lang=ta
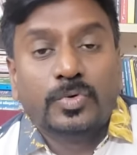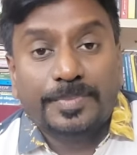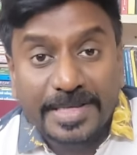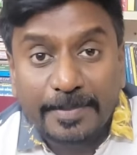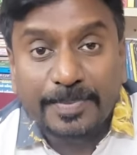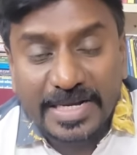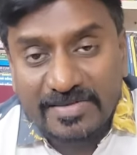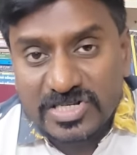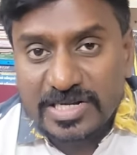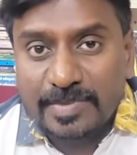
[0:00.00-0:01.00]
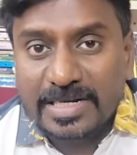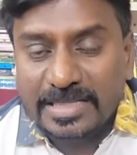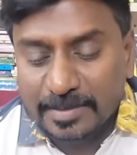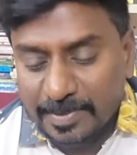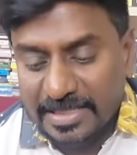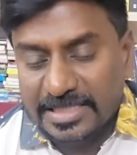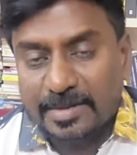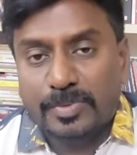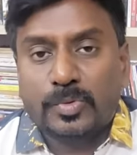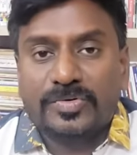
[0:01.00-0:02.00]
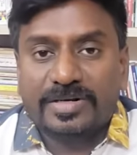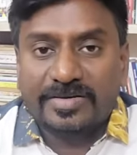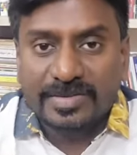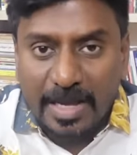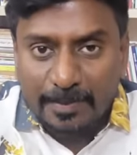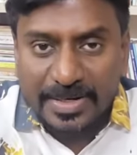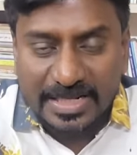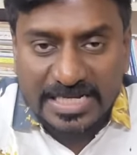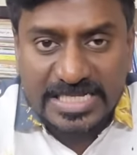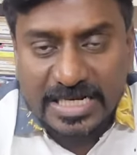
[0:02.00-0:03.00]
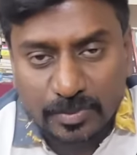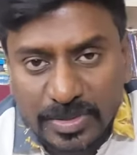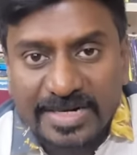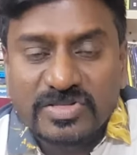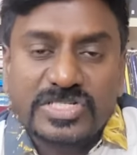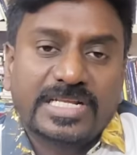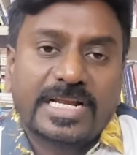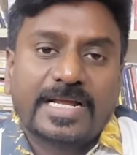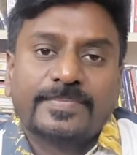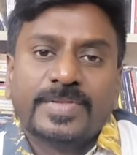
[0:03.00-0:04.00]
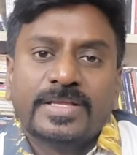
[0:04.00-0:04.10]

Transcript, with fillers: ஒரு மிகப்பெரிய விஷயமாக அந்த படத்தரிப்பு குழுவினர் வந்து அப்படி ரசிகர்கள் முன்னாடி வச்சுருக்கிறாங்க